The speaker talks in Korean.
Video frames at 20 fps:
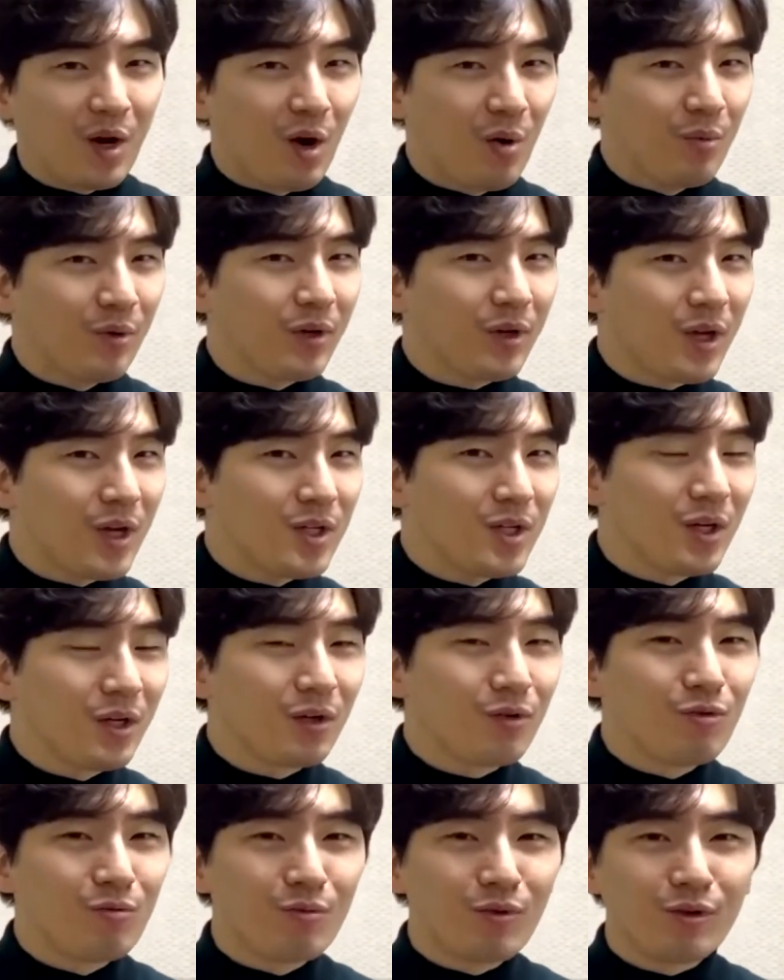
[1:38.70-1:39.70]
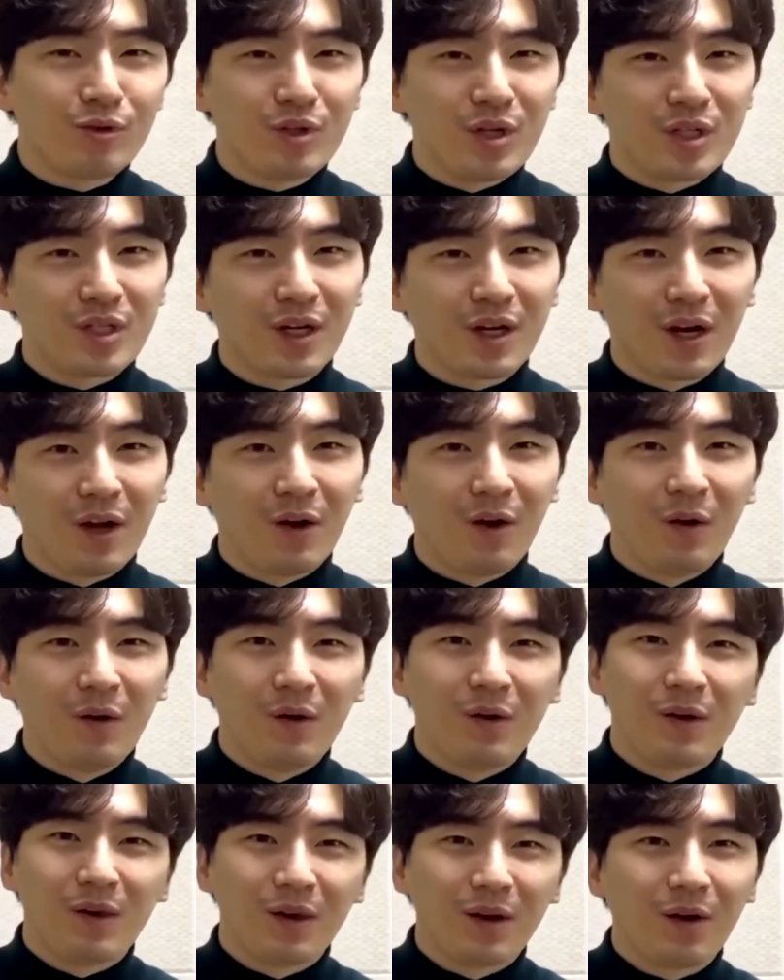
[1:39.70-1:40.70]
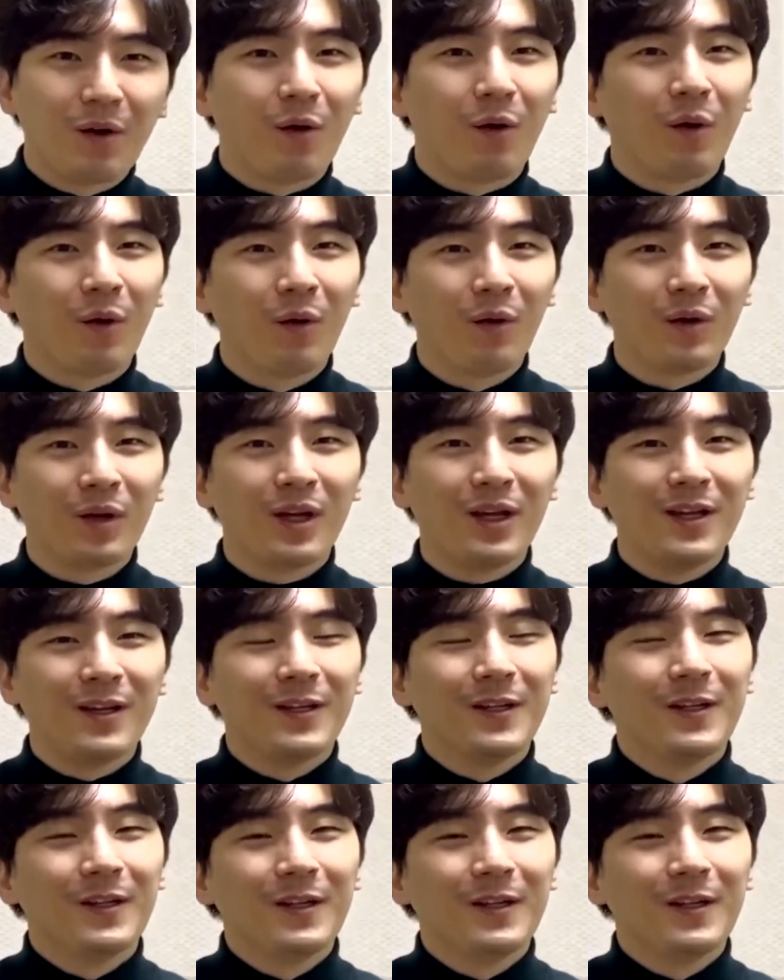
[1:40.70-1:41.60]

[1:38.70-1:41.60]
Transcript: 커뮤니케이션을 꿈꿀 수 있을까요? 거의